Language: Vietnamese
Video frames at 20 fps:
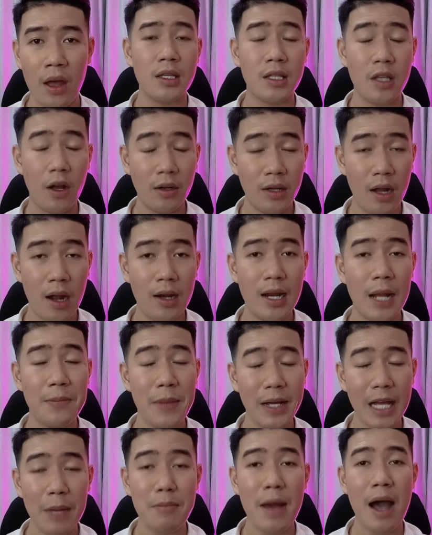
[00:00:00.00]
cho nên là
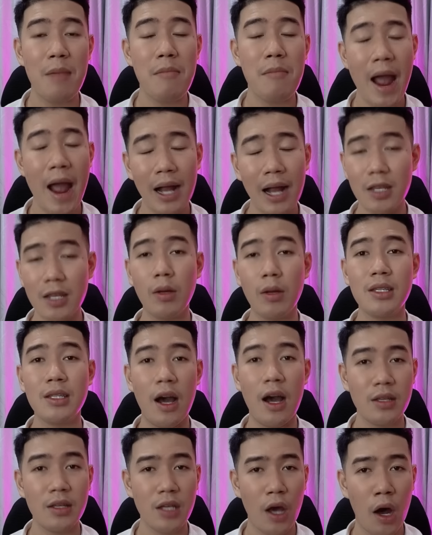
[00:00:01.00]
mấy cái bà bán ở trong cái
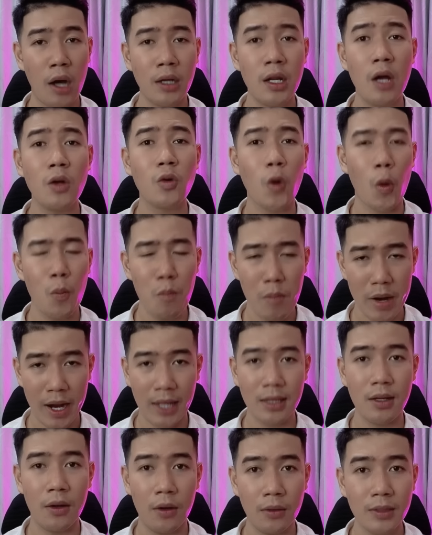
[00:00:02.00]
chợ nhỏ đó cũng bị
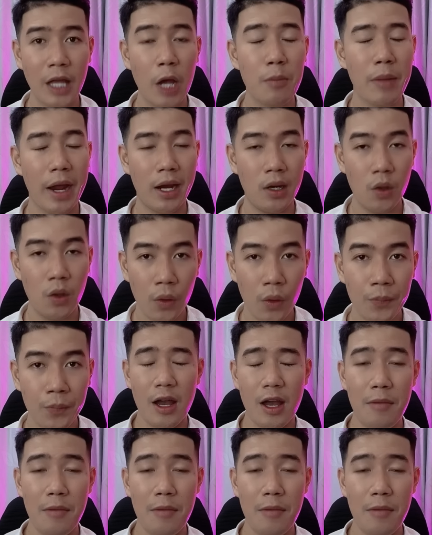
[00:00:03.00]
ảnh hưởng theo mẹ luôn